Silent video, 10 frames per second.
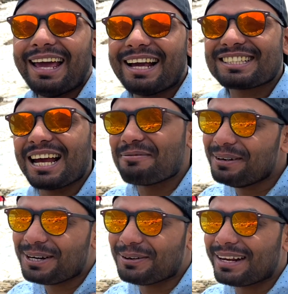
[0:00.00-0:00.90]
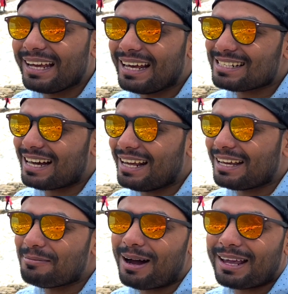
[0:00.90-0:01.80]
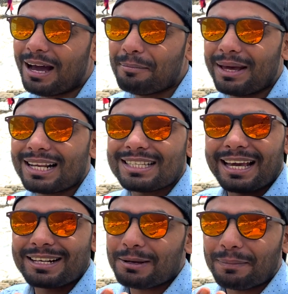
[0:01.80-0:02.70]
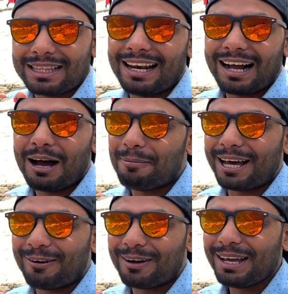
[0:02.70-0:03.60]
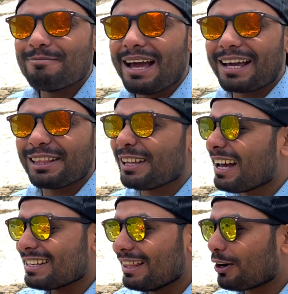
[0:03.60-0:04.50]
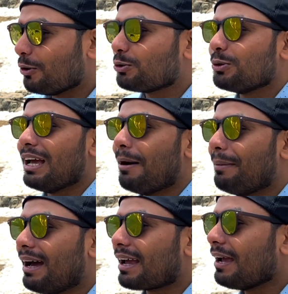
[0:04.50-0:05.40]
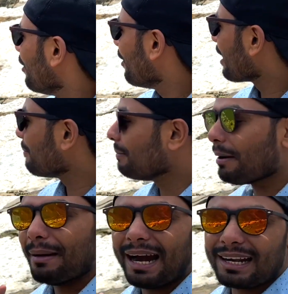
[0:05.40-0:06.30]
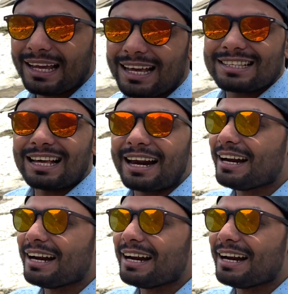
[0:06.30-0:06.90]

एक्साइटमेंट हो रही है यार जाने करने की बाकी आप मेरे चेहरे से पता लगा पा रहे होगे मैं कितना ज्यादा खुश हूँ यहाँ पे आके और अभी मैं बैठ के ये सारे